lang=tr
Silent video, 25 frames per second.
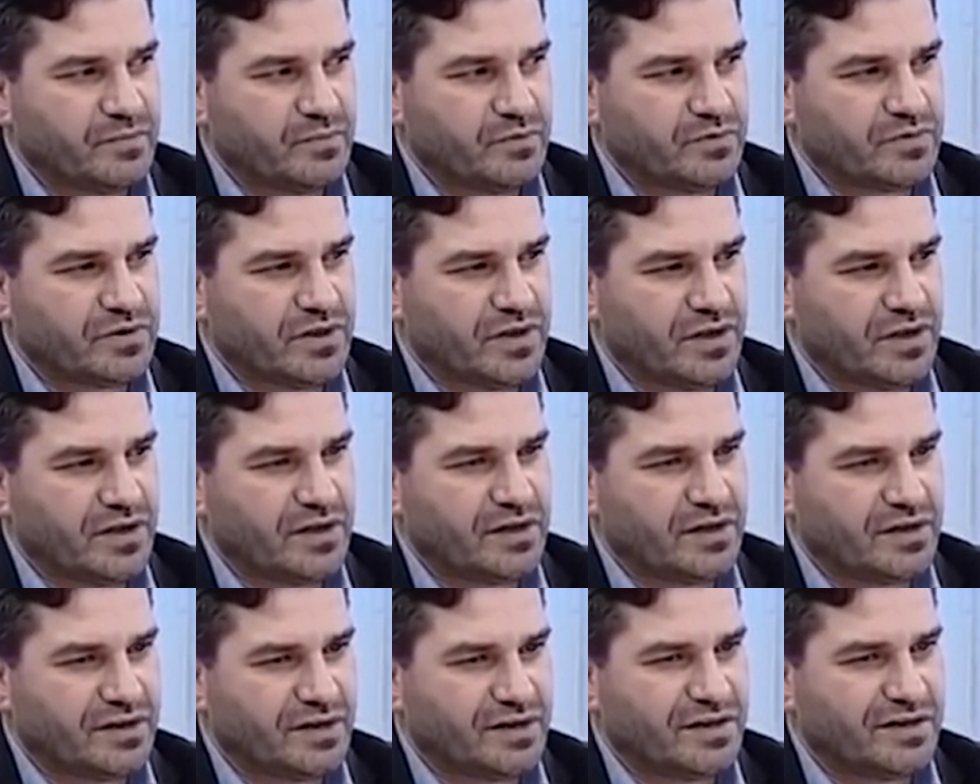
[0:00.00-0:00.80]
burada
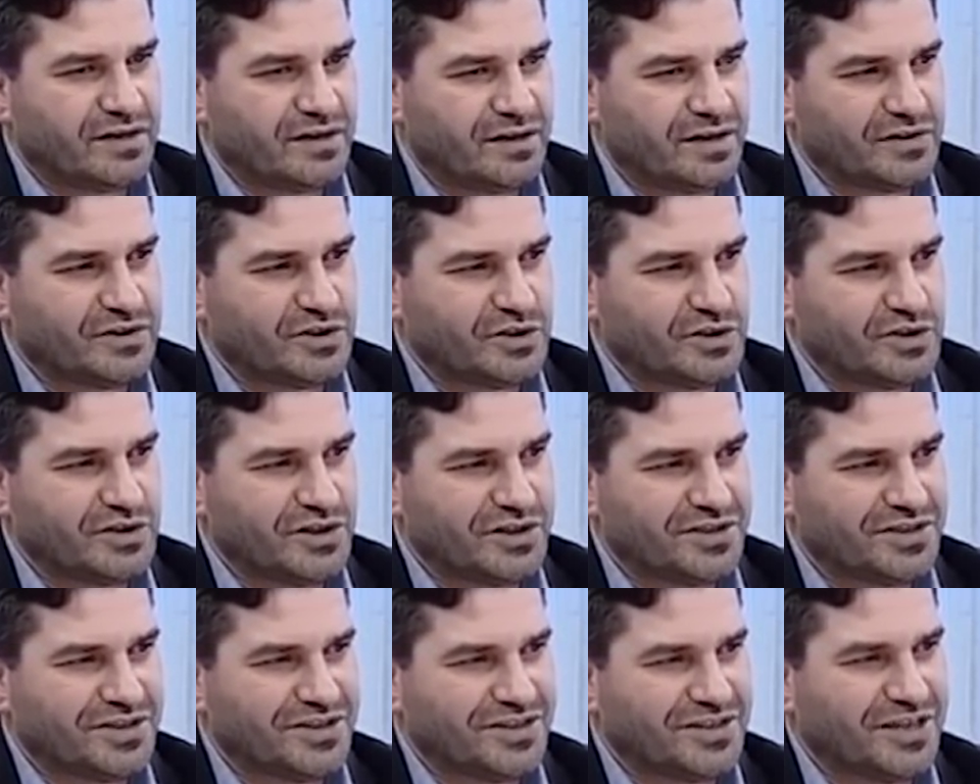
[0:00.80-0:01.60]
e,
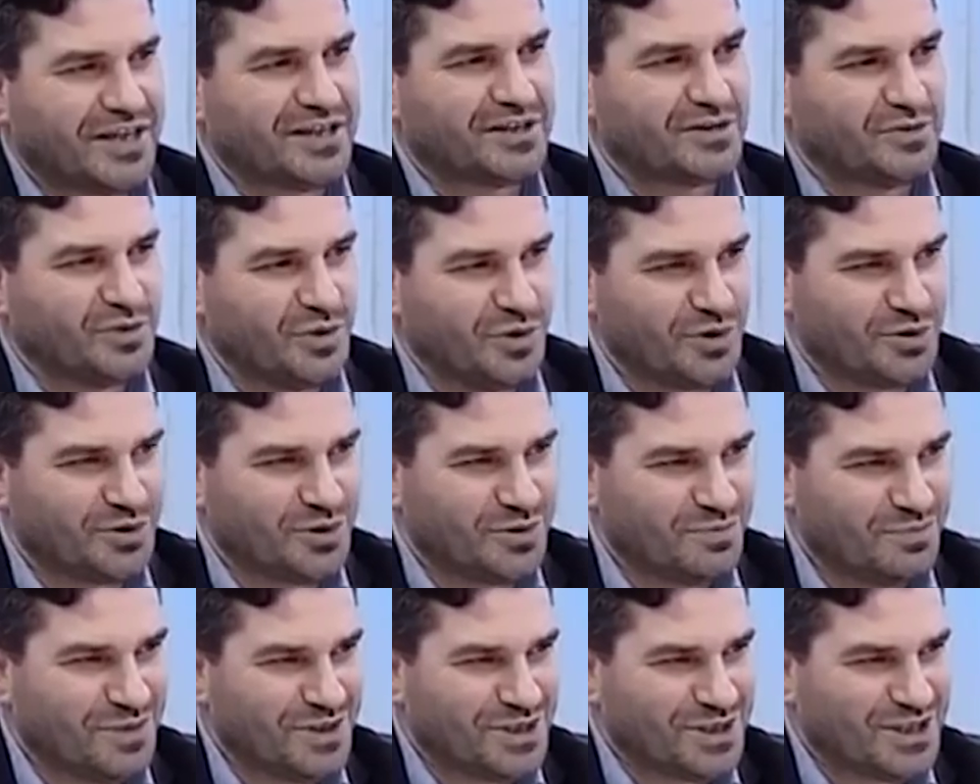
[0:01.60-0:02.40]
açıkçası dertli
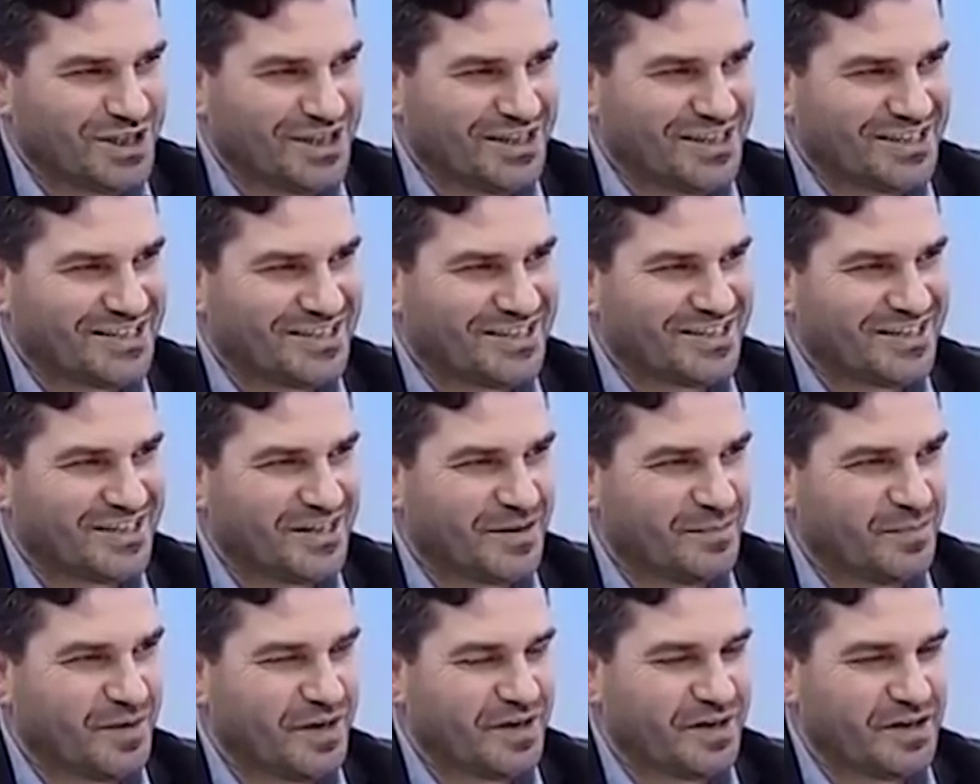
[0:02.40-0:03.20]
olduğum bir şeyi de
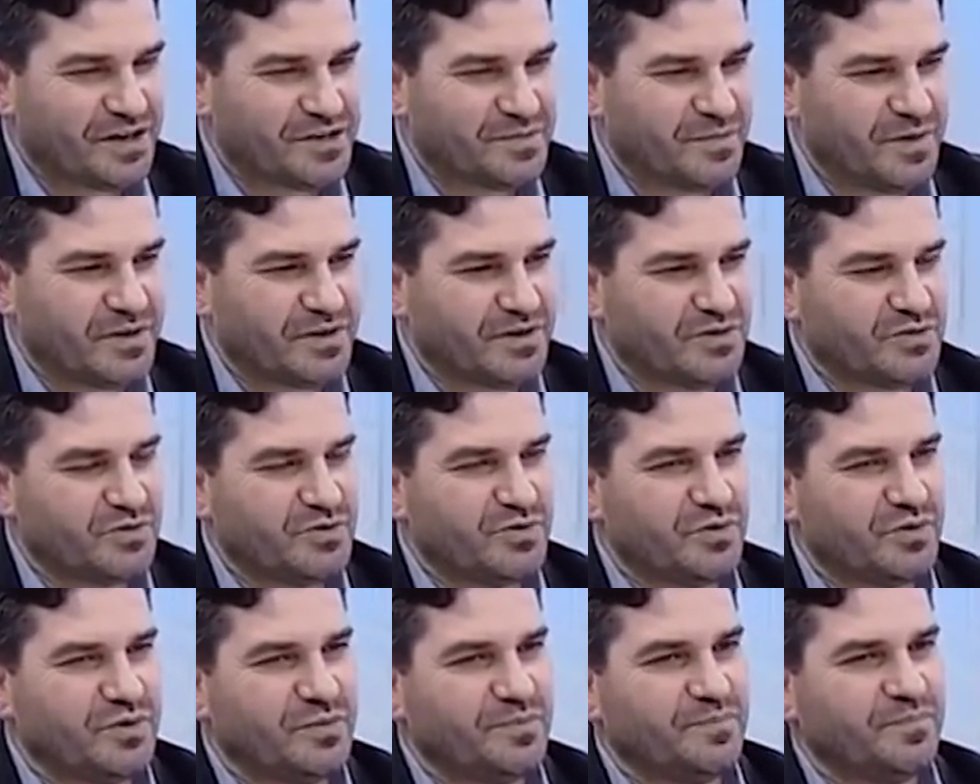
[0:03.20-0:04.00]
sizinle buyurun, paylaşmak buyurun,
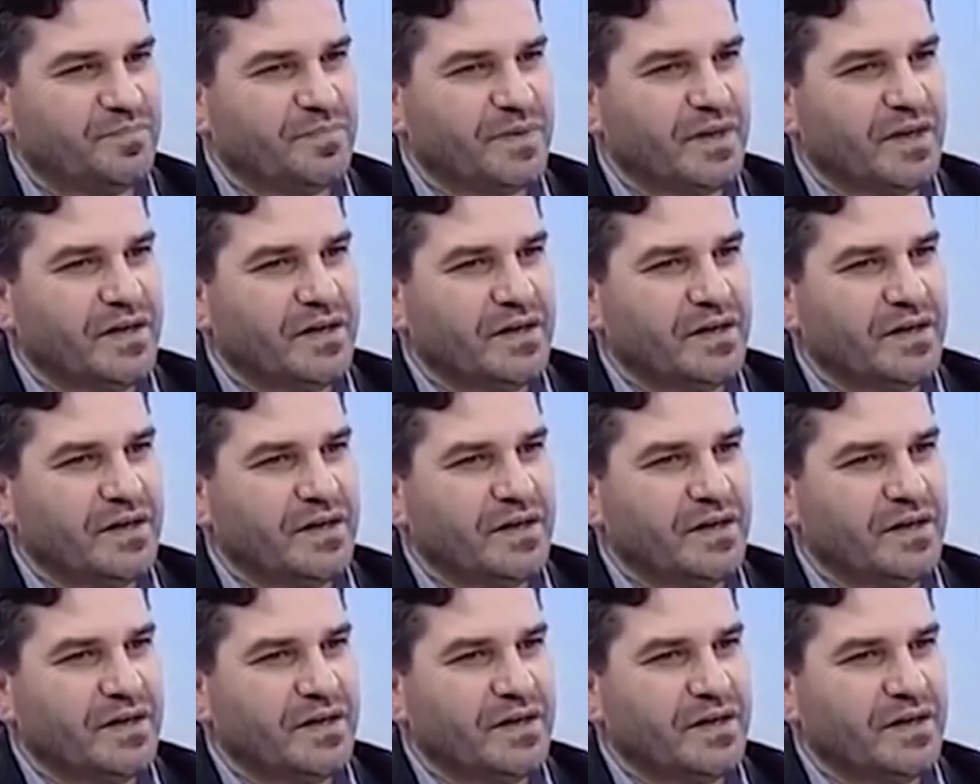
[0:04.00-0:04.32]
istiyorum. Buyurun.